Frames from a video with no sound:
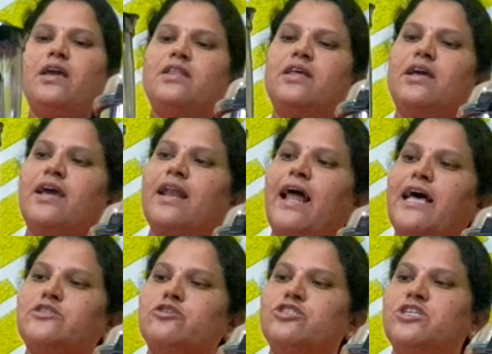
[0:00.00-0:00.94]
ఇది
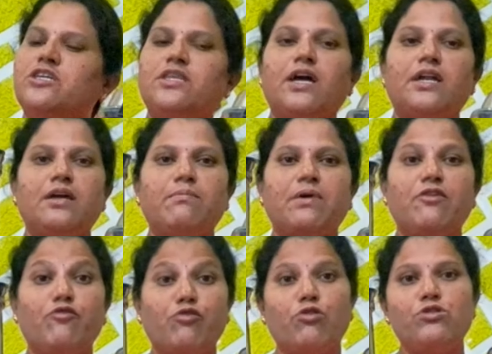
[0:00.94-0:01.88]
గ్లాస్ వచ్చింది అంటే మనం
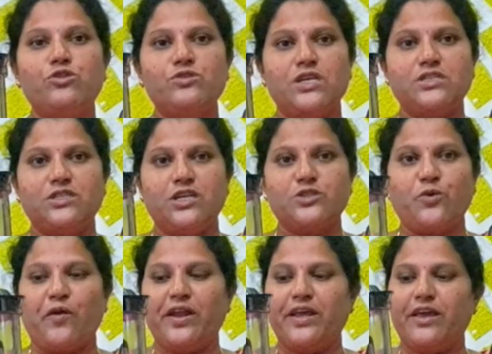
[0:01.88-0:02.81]
ఫ్రూట్ జ్యూసెస్
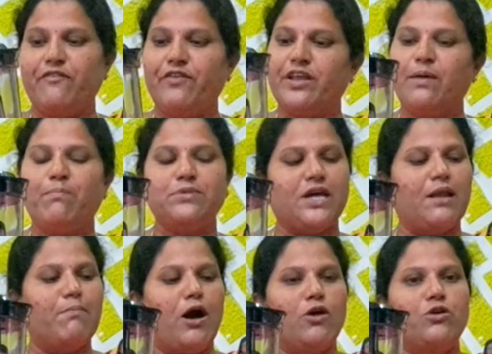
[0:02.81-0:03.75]
చేసుకోవడానికి వీటికి చాలా
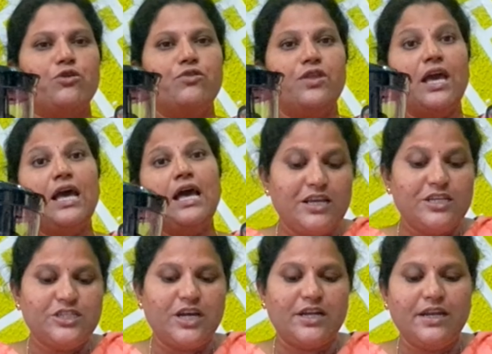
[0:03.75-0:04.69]
బాగుంటుంది
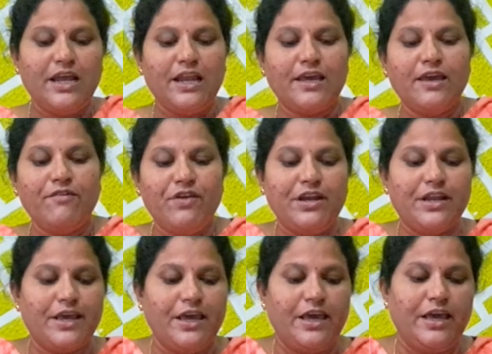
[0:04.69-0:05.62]
చట్నీలకి
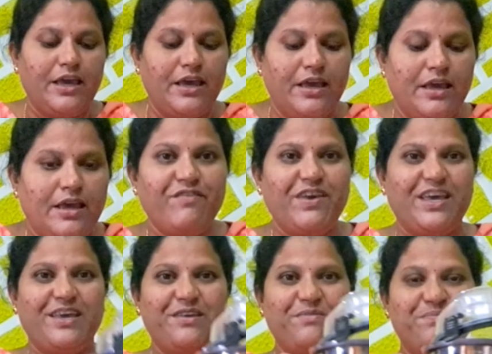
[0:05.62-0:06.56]
వీటికి ఇవి
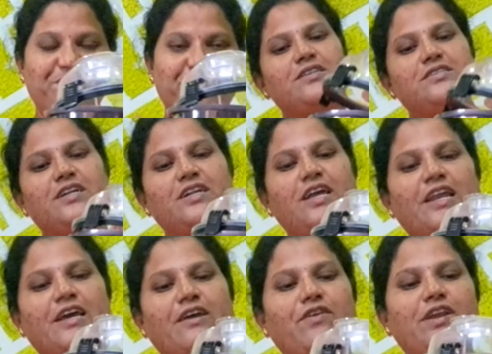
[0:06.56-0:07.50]

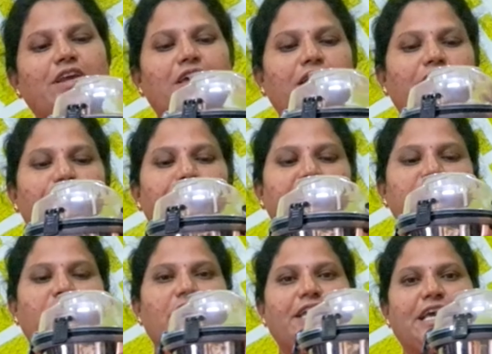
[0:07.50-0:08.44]
చట్నీలకి వీటికి
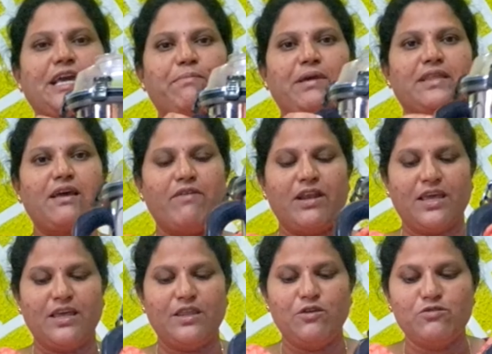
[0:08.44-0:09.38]
పచ్చళ్ళకి మిగతా
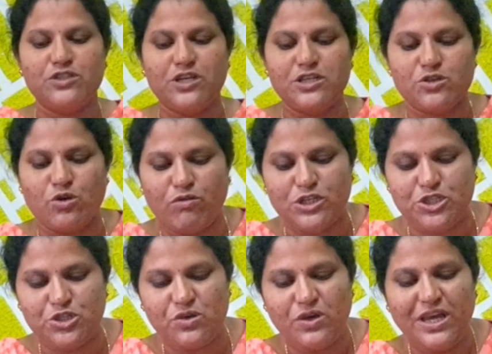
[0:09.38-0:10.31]
వాటికి ఇది యూజ్
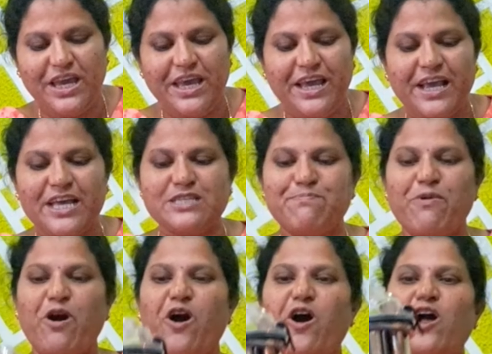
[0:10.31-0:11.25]
చేసుకోవచ్చు ఇంకా
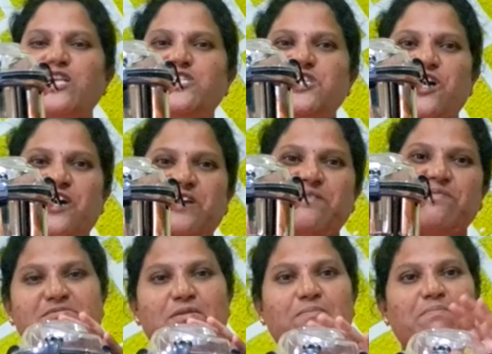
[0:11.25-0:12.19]
స్మాల్ జార్
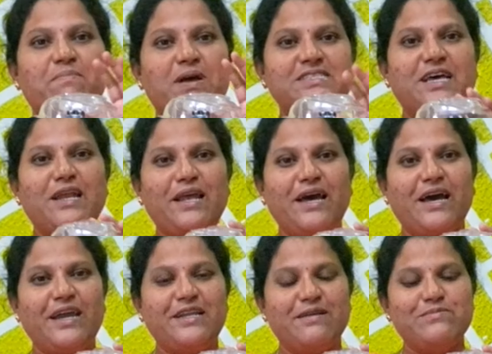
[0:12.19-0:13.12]
మసాలా
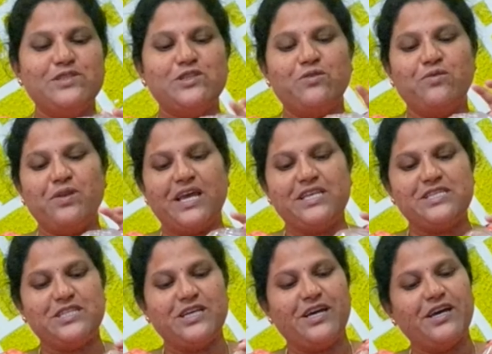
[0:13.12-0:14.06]
ఐటమ్స్ నెక్స్ట్